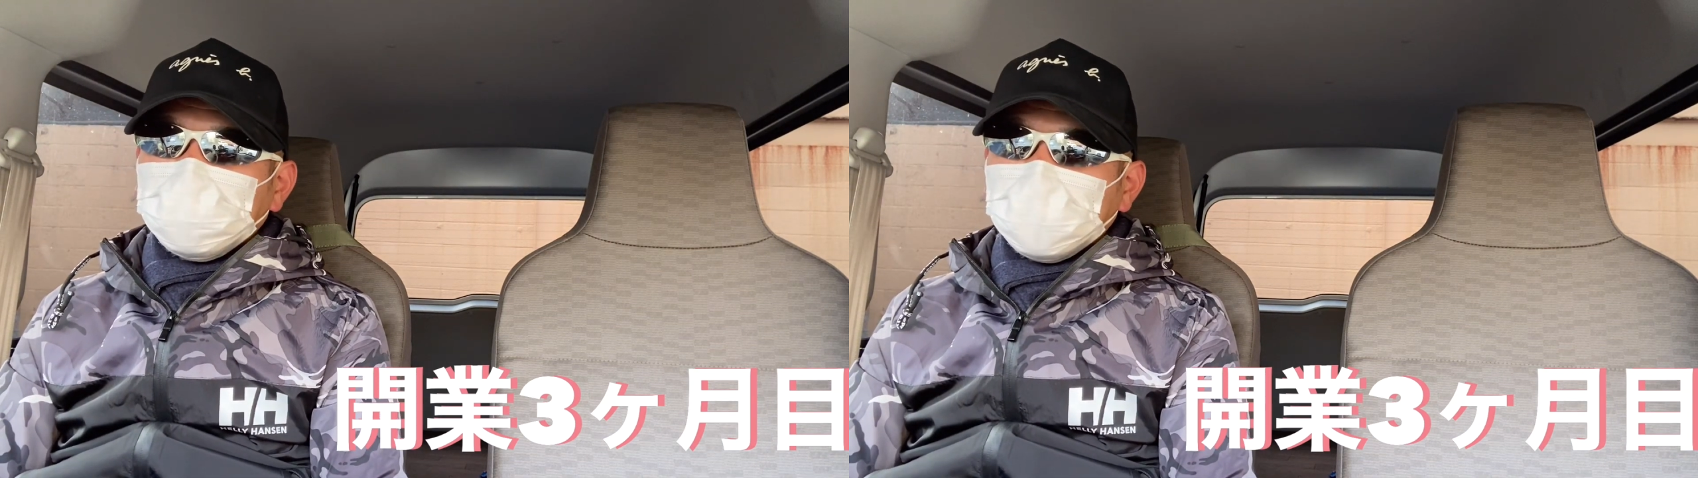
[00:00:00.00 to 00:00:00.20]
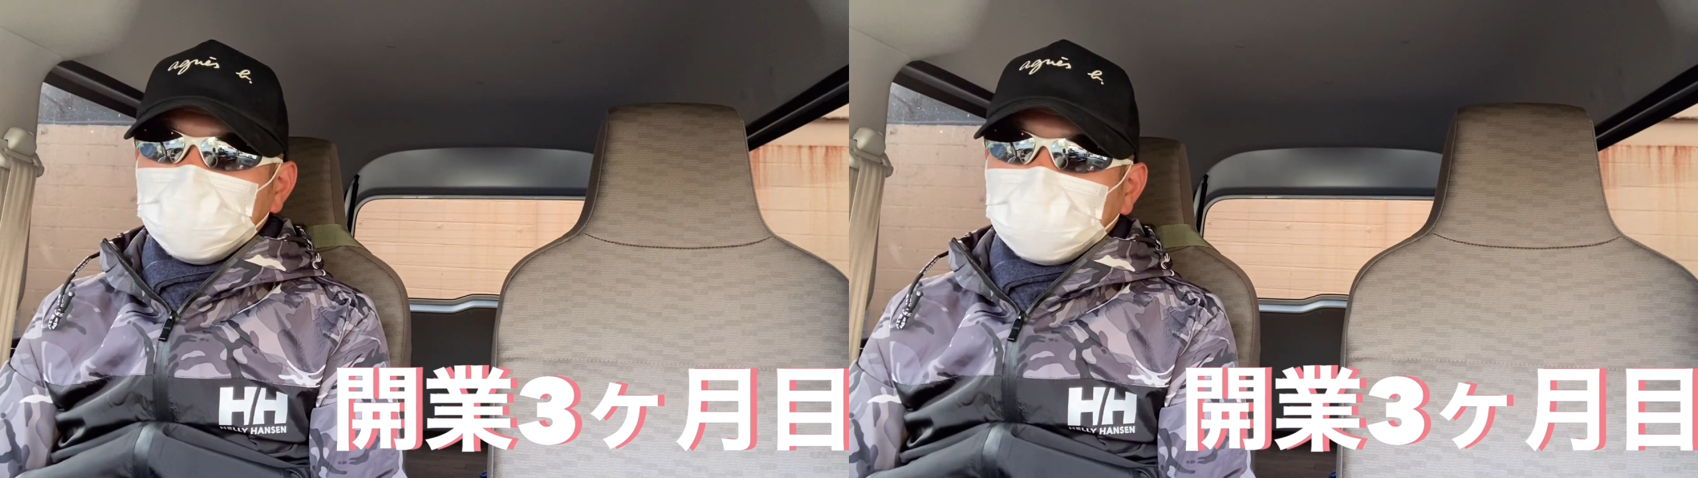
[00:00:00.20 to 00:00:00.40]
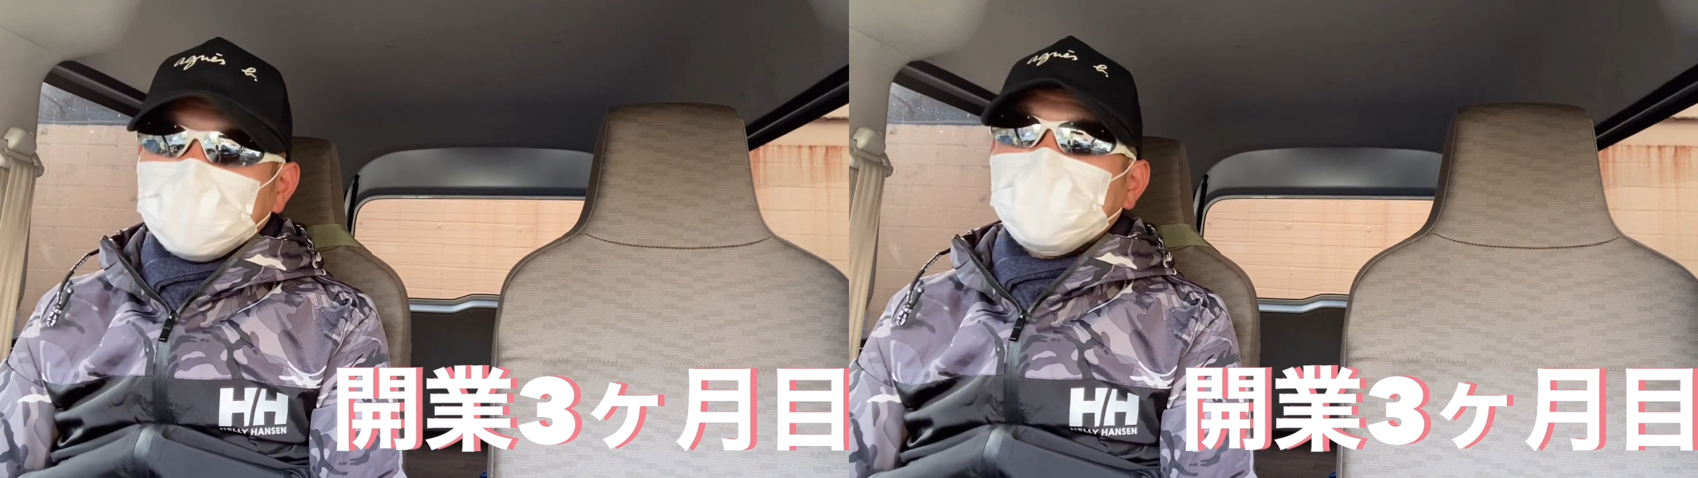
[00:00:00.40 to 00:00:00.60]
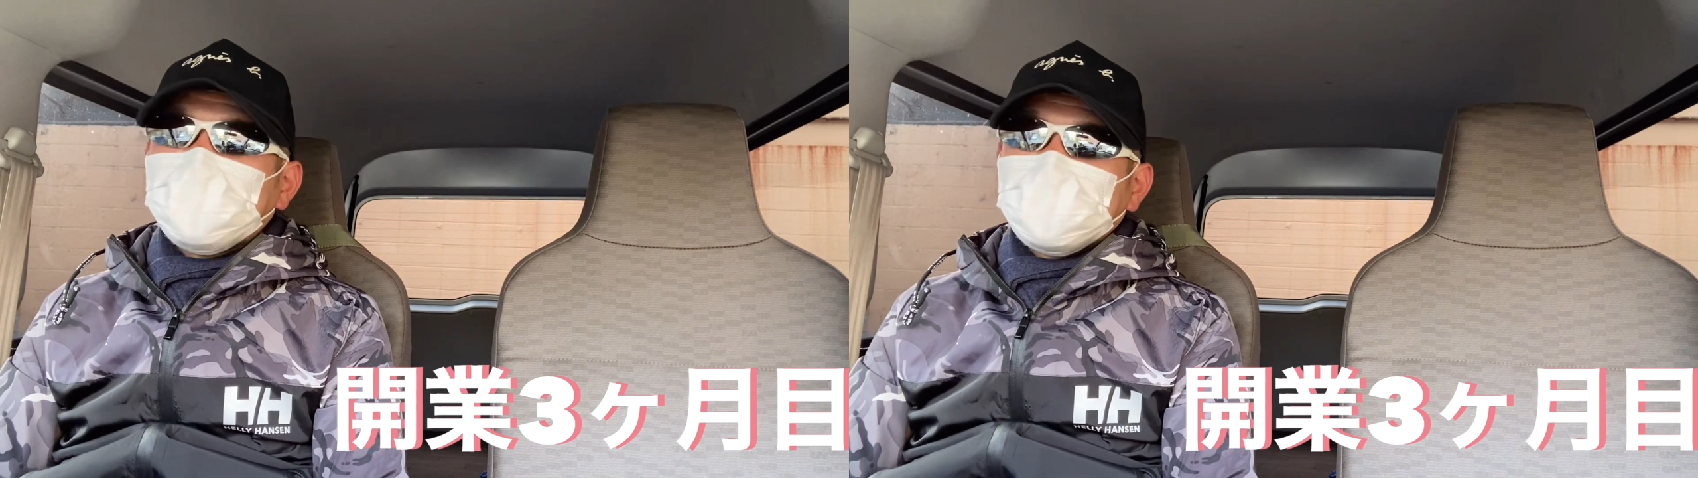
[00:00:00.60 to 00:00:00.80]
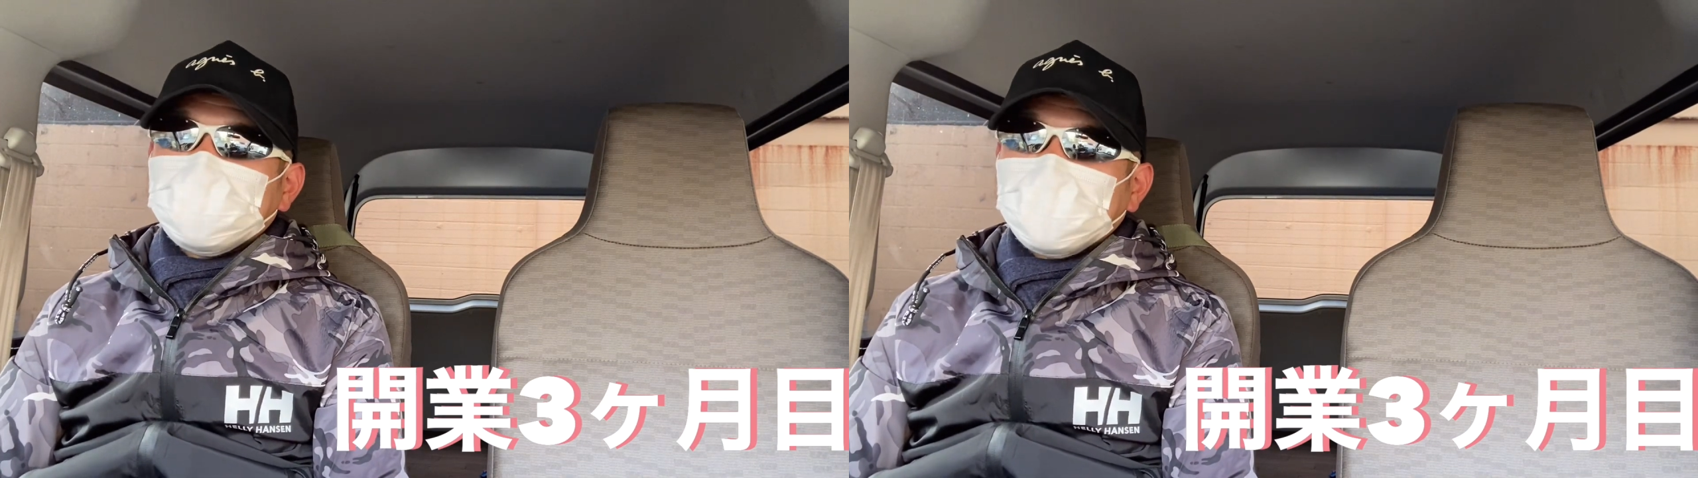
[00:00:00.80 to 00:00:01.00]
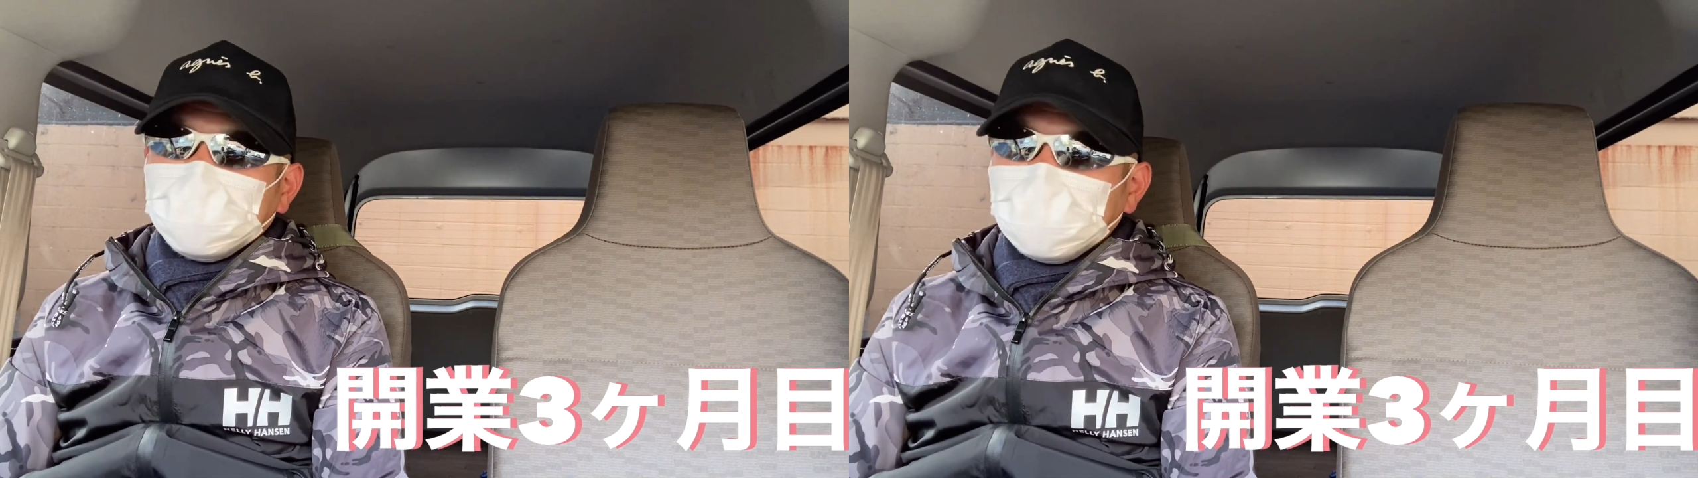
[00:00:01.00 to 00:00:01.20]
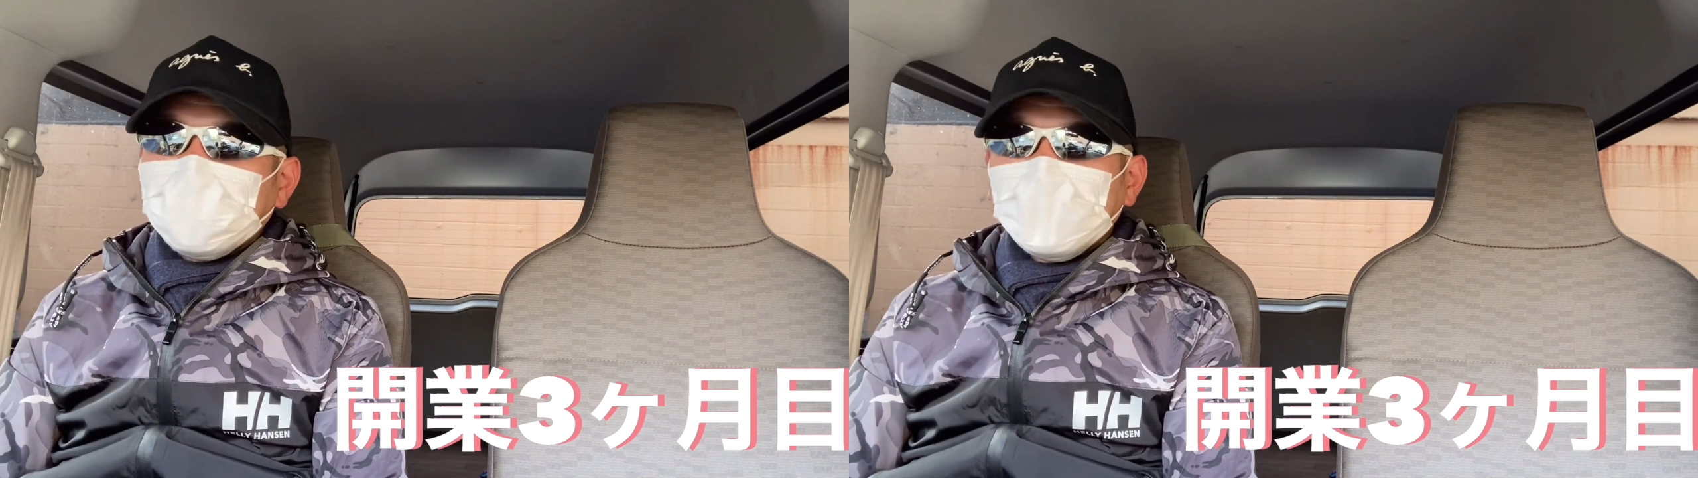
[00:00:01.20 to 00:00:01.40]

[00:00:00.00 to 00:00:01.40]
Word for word: ピンときてないんですけど、